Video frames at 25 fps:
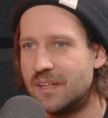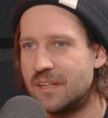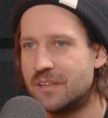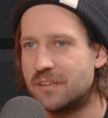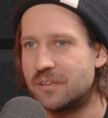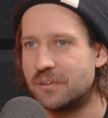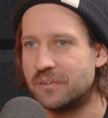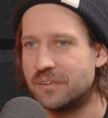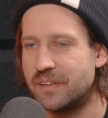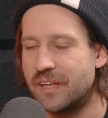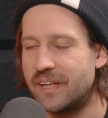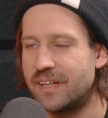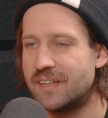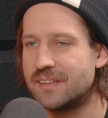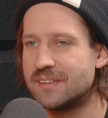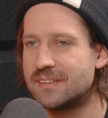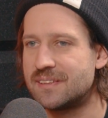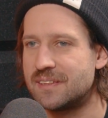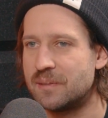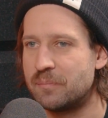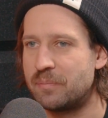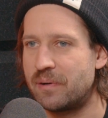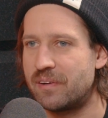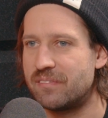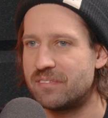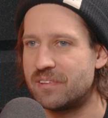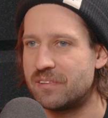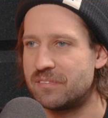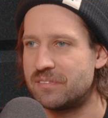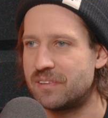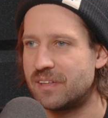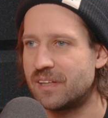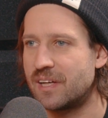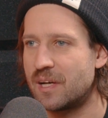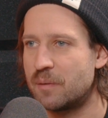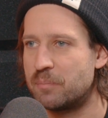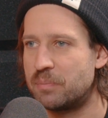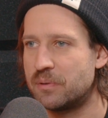to nie jest naprawdę
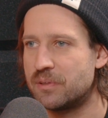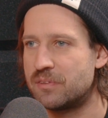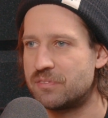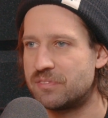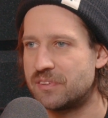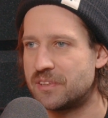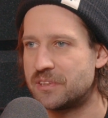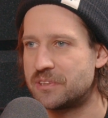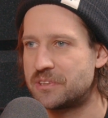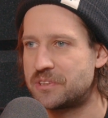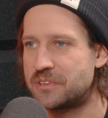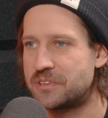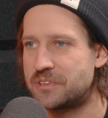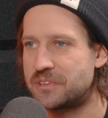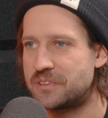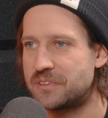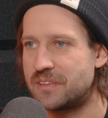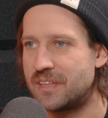wielka potwarz